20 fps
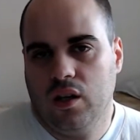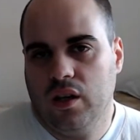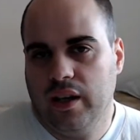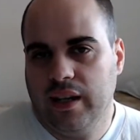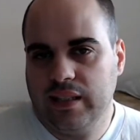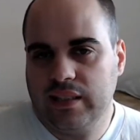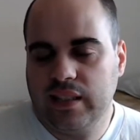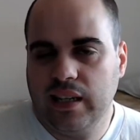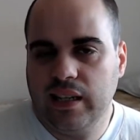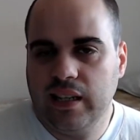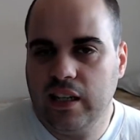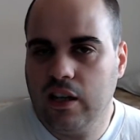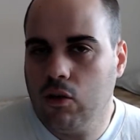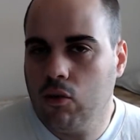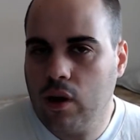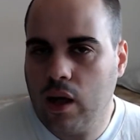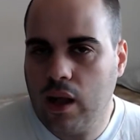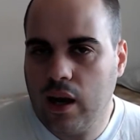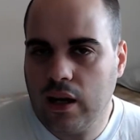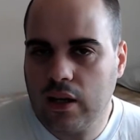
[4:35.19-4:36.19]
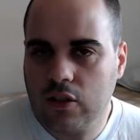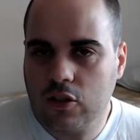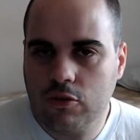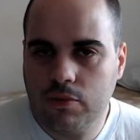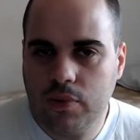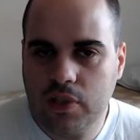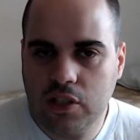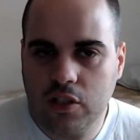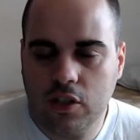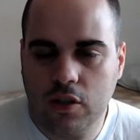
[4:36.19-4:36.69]
Es que en ninguna de las dos
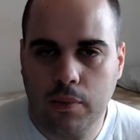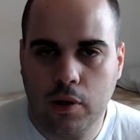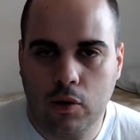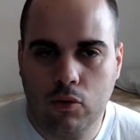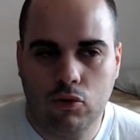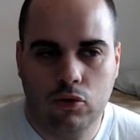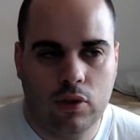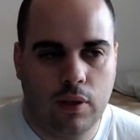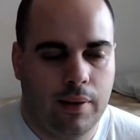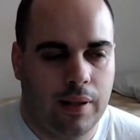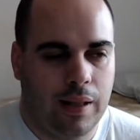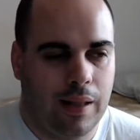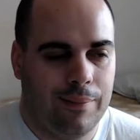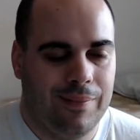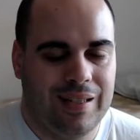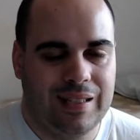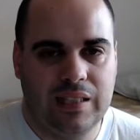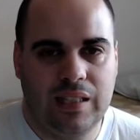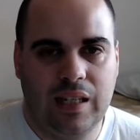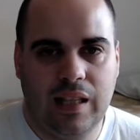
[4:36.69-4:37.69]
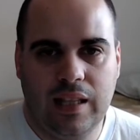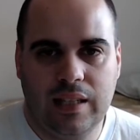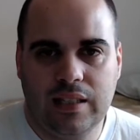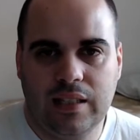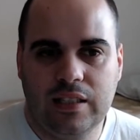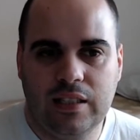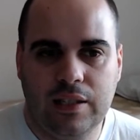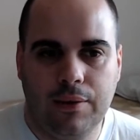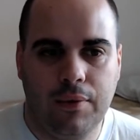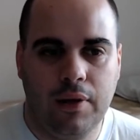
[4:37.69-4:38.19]
versiones me gustaba, demasiada
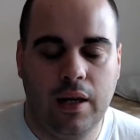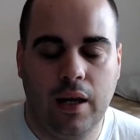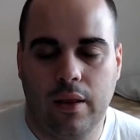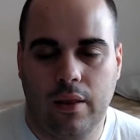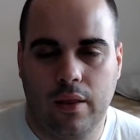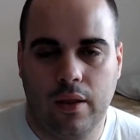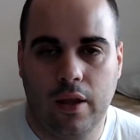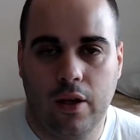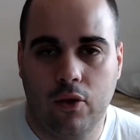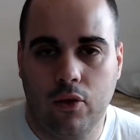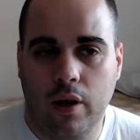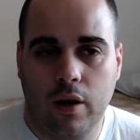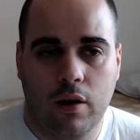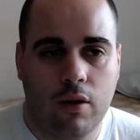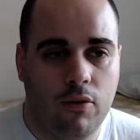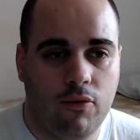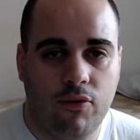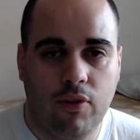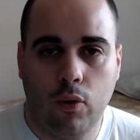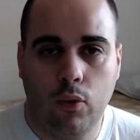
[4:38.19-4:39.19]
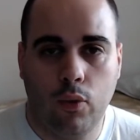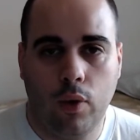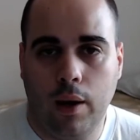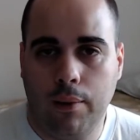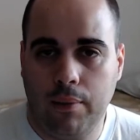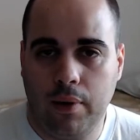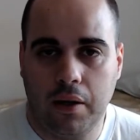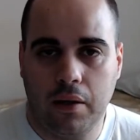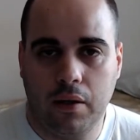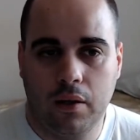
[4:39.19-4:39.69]
sensibilidad y no era configurable.